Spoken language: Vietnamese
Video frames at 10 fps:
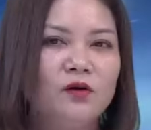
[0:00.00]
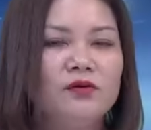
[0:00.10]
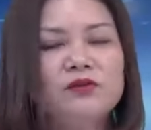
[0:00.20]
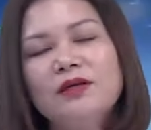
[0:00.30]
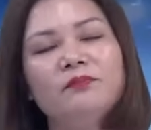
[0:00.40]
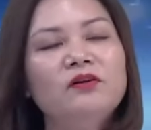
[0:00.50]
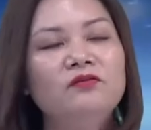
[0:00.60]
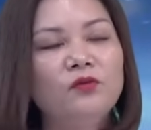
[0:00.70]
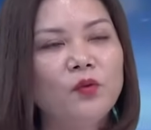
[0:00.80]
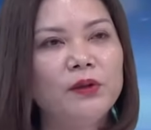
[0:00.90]
thì đối với doanh nghiệp
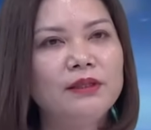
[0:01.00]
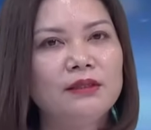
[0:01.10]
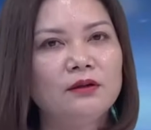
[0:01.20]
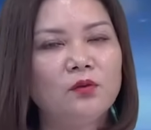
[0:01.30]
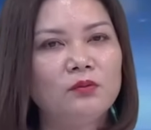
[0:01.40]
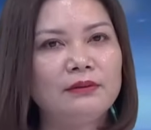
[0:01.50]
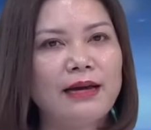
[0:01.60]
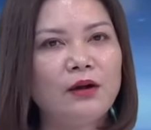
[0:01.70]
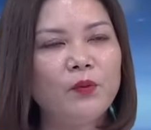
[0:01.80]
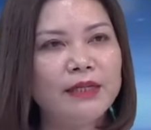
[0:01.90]
phân phối thì
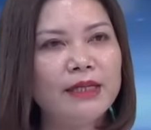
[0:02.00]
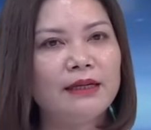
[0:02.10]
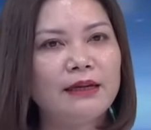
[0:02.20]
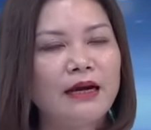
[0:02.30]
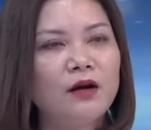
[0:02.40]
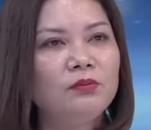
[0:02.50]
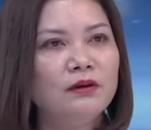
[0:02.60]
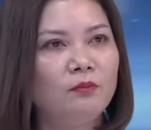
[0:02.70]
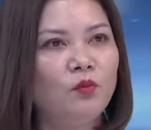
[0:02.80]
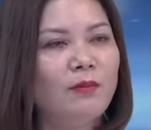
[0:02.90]
đã quy định là
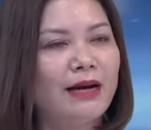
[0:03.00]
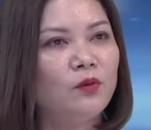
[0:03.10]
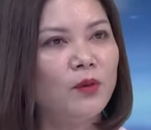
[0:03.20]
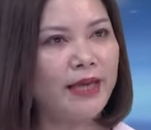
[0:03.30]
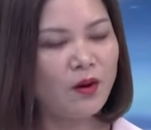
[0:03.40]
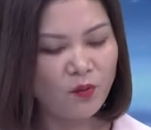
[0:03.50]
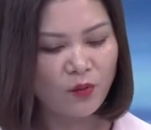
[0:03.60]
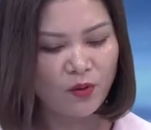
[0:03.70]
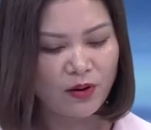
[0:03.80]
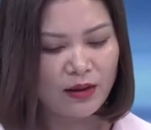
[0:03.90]
không được mua bán của nhau.
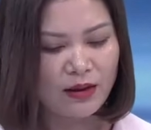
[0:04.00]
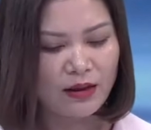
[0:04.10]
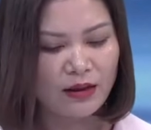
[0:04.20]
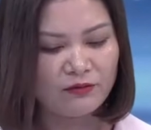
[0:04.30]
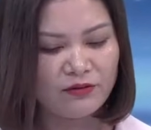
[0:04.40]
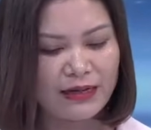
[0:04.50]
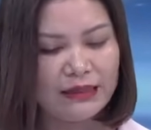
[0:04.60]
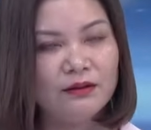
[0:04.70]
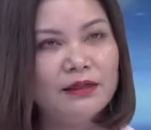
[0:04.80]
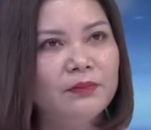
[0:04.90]
À,
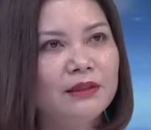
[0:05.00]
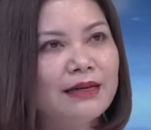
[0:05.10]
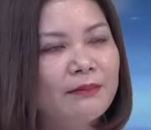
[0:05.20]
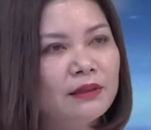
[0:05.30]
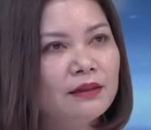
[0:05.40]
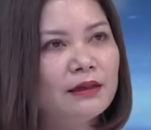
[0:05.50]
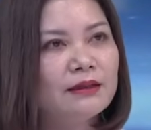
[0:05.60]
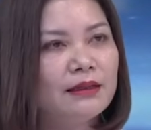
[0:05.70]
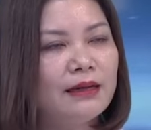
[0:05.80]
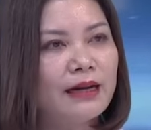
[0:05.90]
và điểm thứ năm
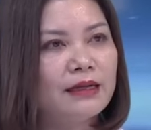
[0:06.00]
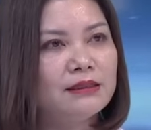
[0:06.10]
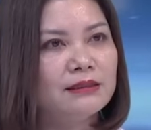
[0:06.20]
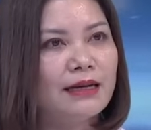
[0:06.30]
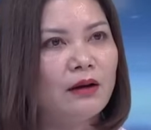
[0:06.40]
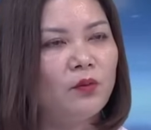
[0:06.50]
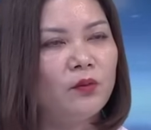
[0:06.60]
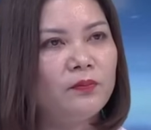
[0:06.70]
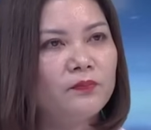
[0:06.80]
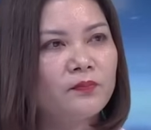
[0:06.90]
nữa đấy là cái dự thảo